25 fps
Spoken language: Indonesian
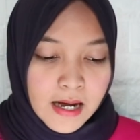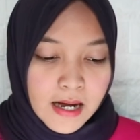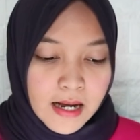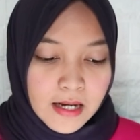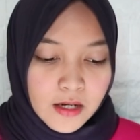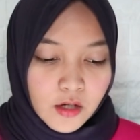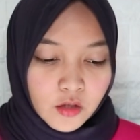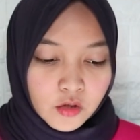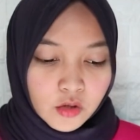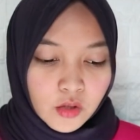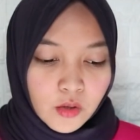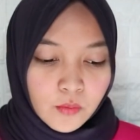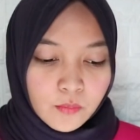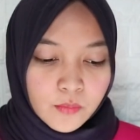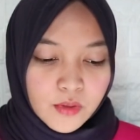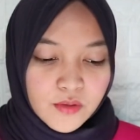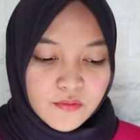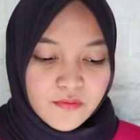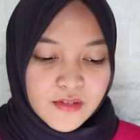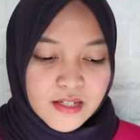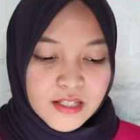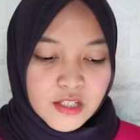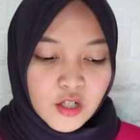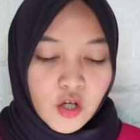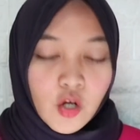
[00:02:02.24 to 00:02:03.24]
anatomi
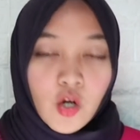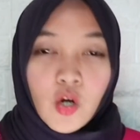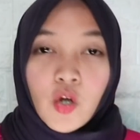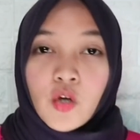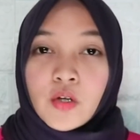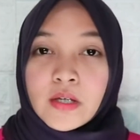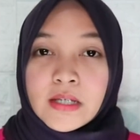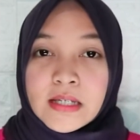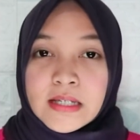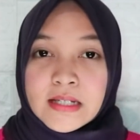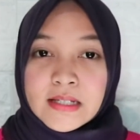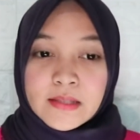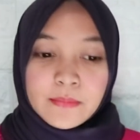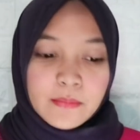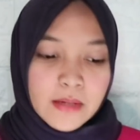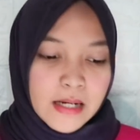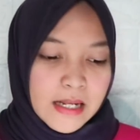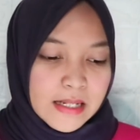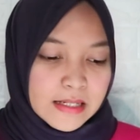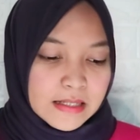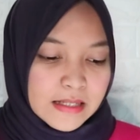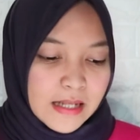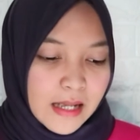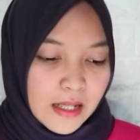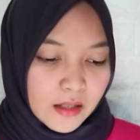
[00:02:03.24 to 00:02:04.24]
fisiologi
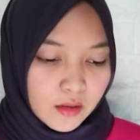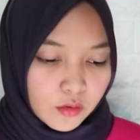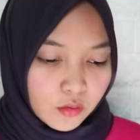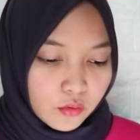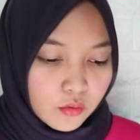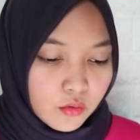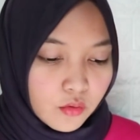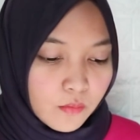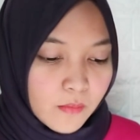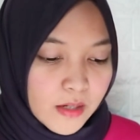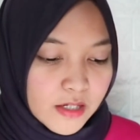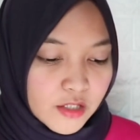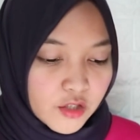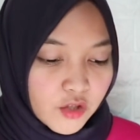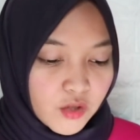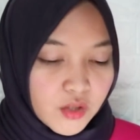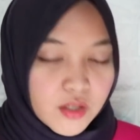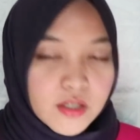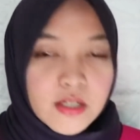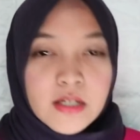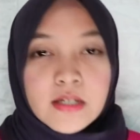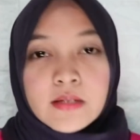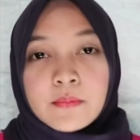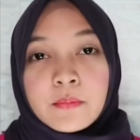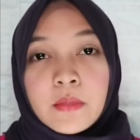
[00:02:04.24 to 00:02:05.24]
91, bahasa
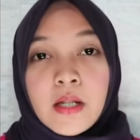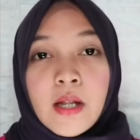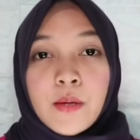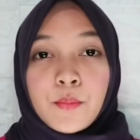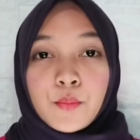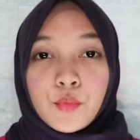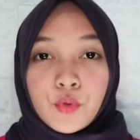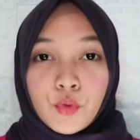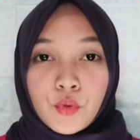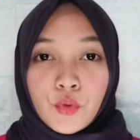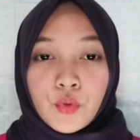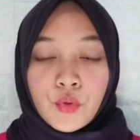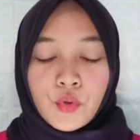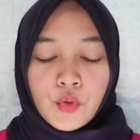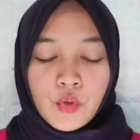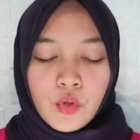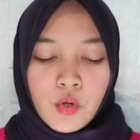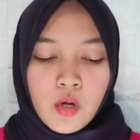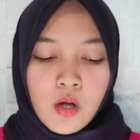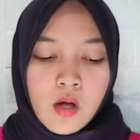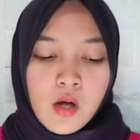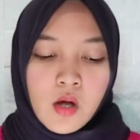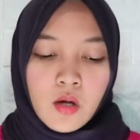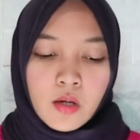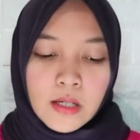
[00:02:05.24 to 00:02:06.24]
Indonesia 90.
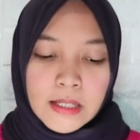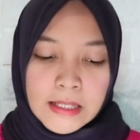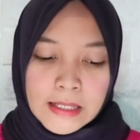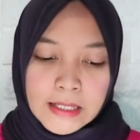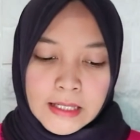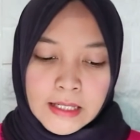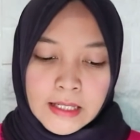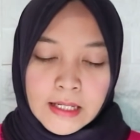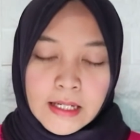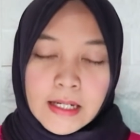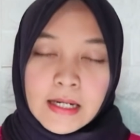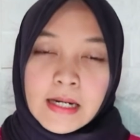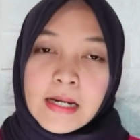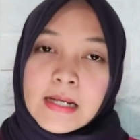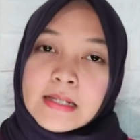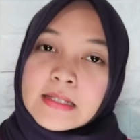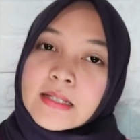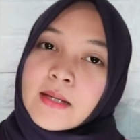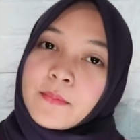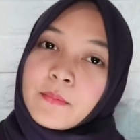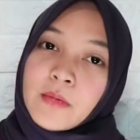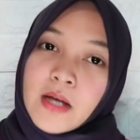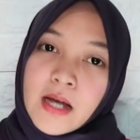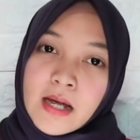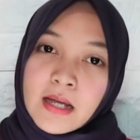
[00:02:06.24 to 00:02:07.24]
Oke, karena
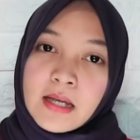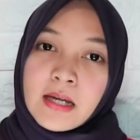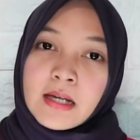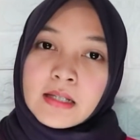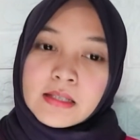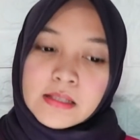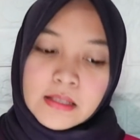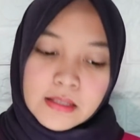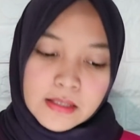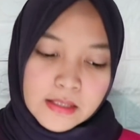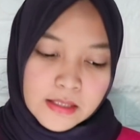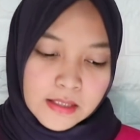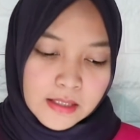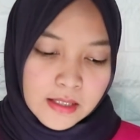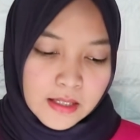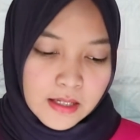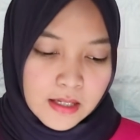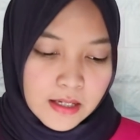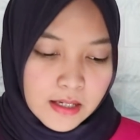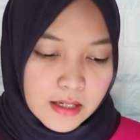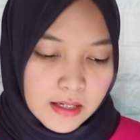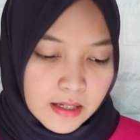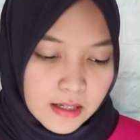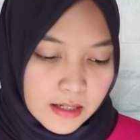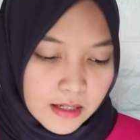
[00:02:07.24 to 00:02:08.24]
SMK ya tadi.
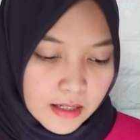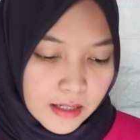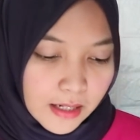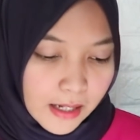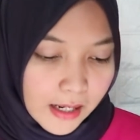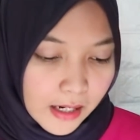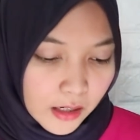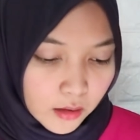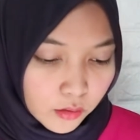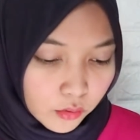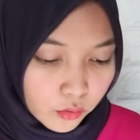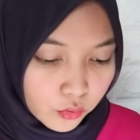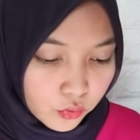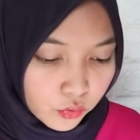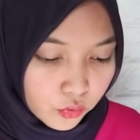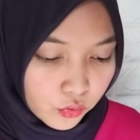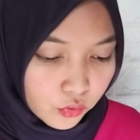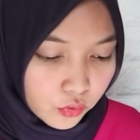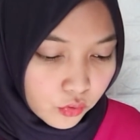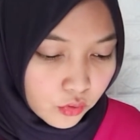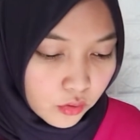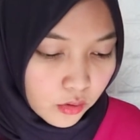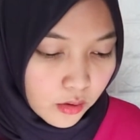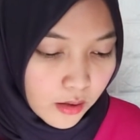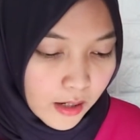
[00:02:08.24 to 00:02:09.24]
Lalu
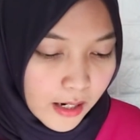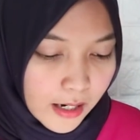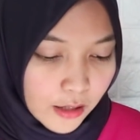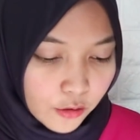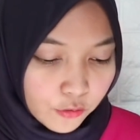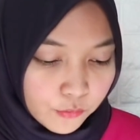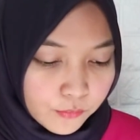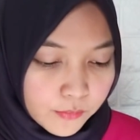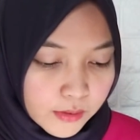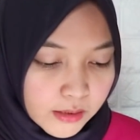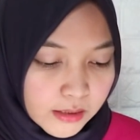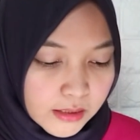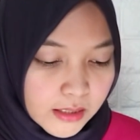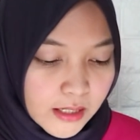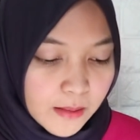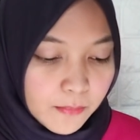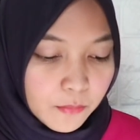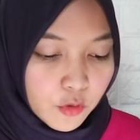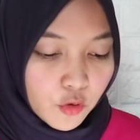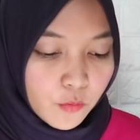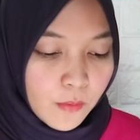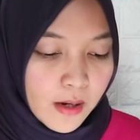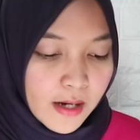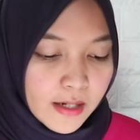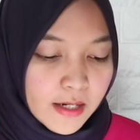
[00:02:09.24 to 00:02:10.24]
alumninya
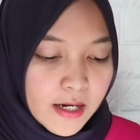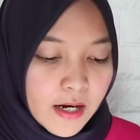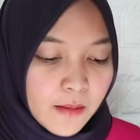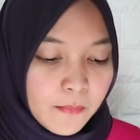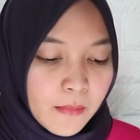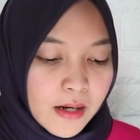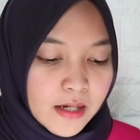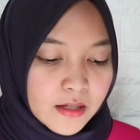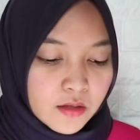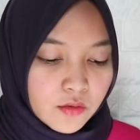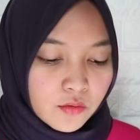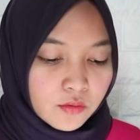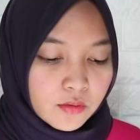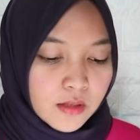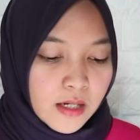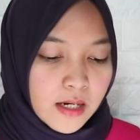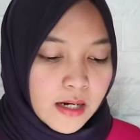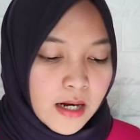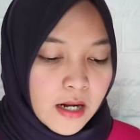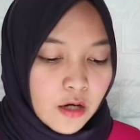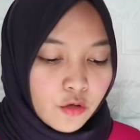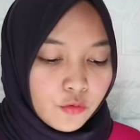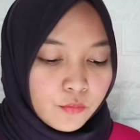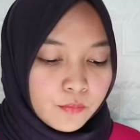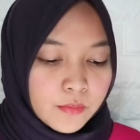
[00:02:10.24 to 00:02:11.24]
belum ada yang masuk dan
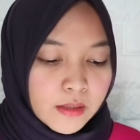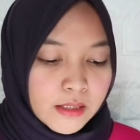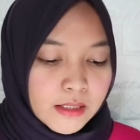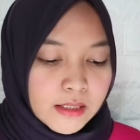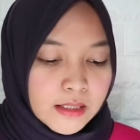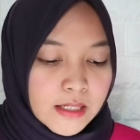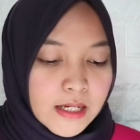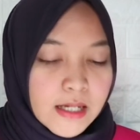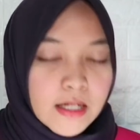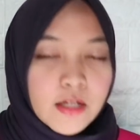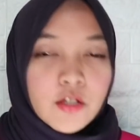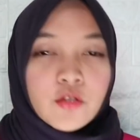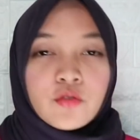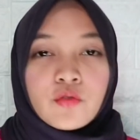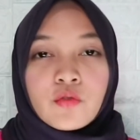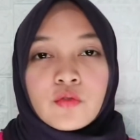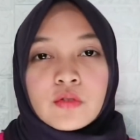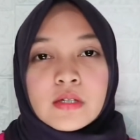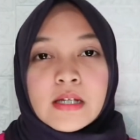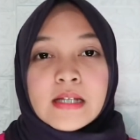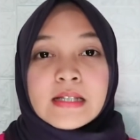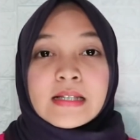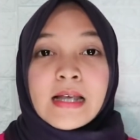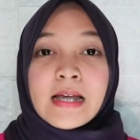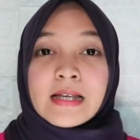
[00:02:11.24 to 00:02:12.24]
alumni dari
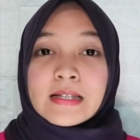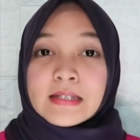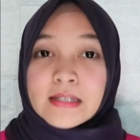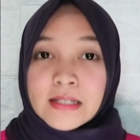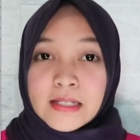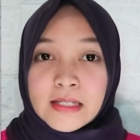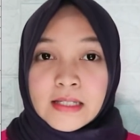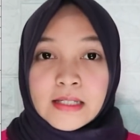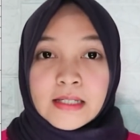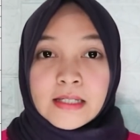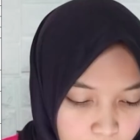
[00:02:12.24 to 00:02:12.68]
jurusan SASI.